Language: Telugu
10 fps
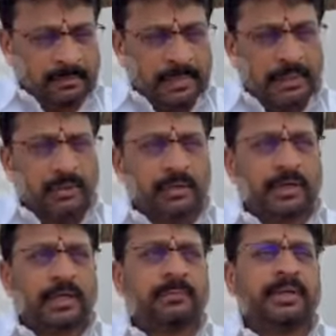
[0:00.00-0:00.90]
నిండు
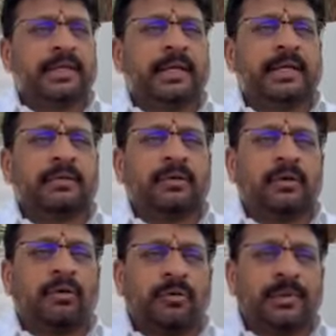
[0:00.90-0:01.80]
గర్భిణి అయిన ఒక
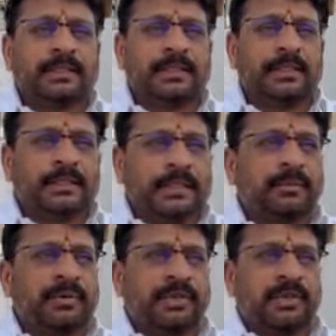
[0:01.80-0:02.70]
గోమాతను
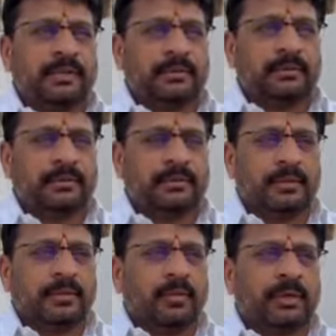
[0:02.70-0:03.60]
ఎత్తుకపోయి
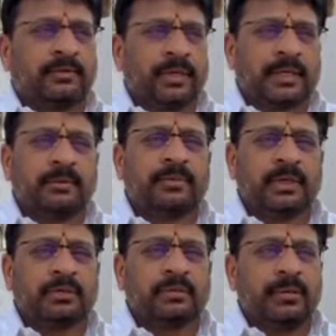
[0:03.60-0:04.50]
ఒక వర్గం వాళ్ళు